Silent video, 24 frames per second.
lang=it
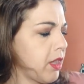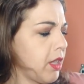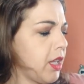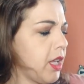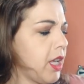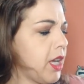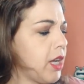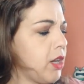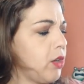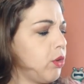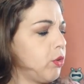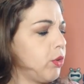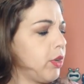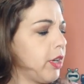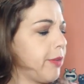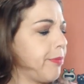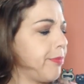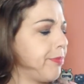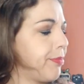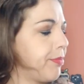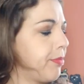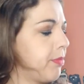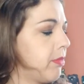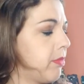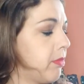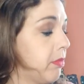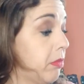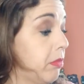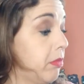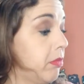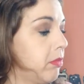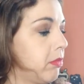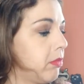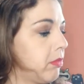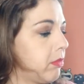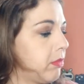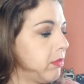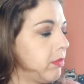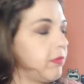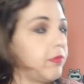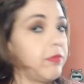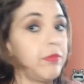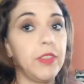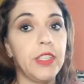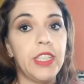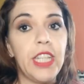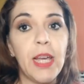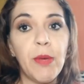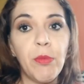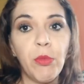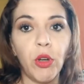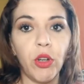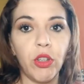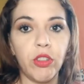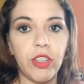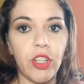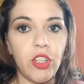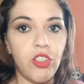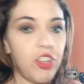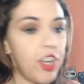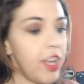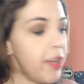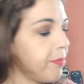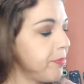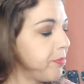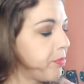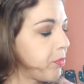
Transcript: allora vediamo cosa c'è